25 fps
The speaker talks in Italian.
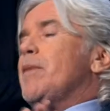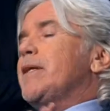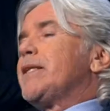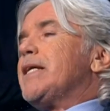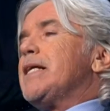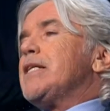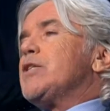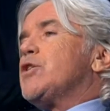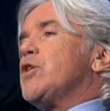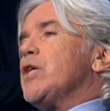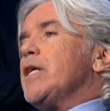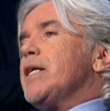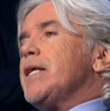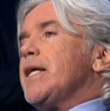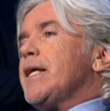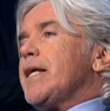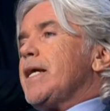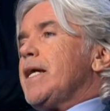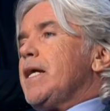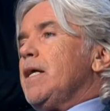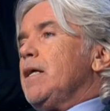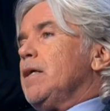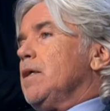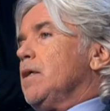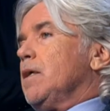del
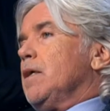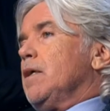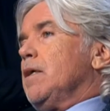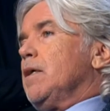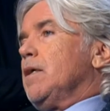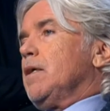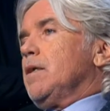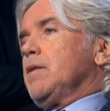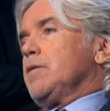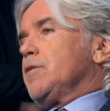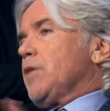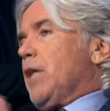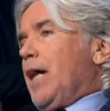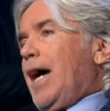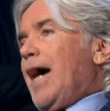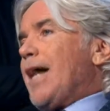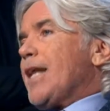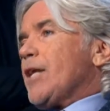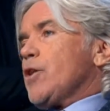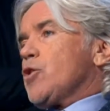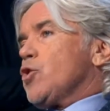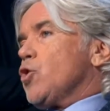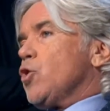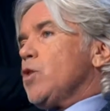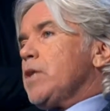genere, eh, ha
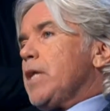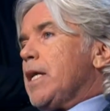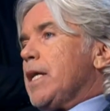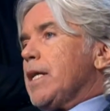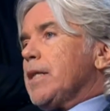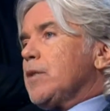ragione